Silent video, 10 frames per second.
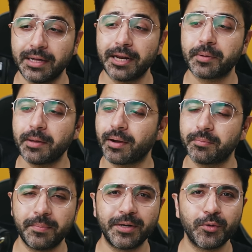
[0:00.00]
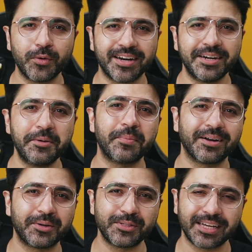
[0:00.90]
ग्रिप के मामले में टू हंड्रेड डी
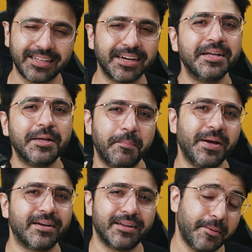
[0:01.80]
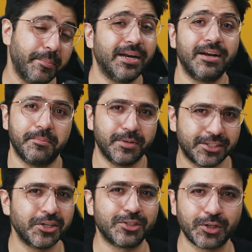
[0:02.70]
मार्क टू ज़्यादा बेटर है मेरे लिए
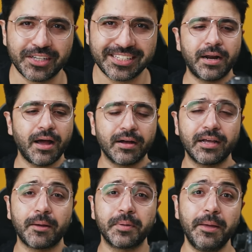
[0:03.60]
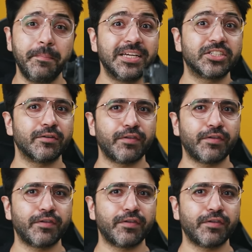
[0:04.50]
पर्सनल चॉइस पर हाँ अगर आपके लिए मेजर